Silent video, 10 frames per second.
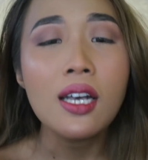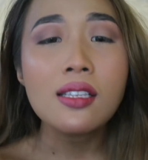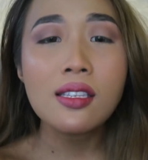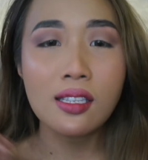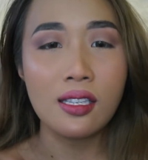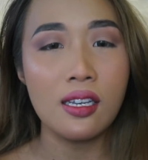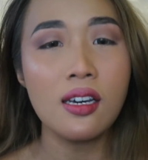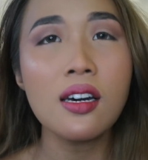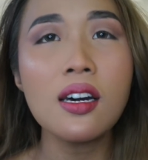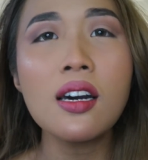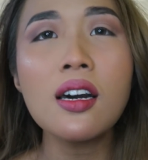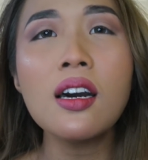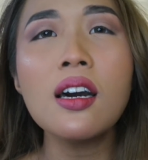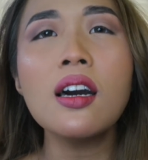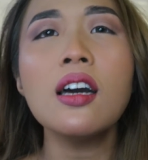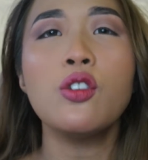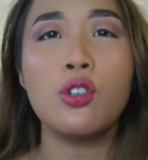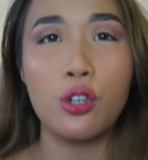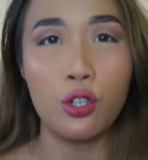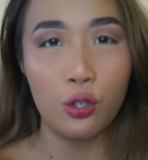
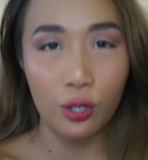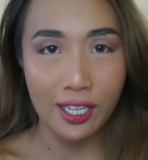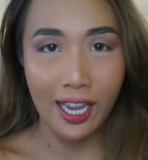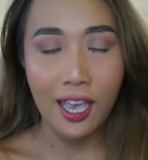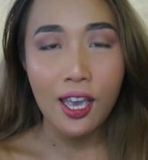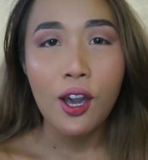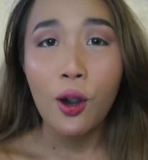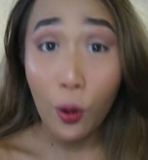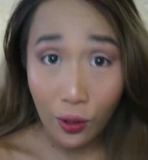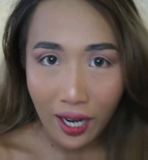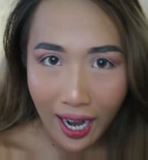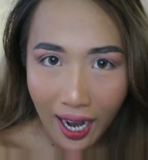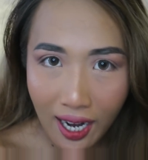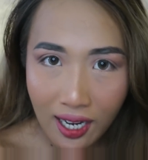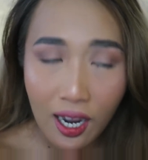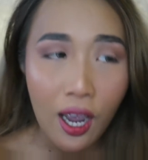Sejujur-jujurnya Oke okay?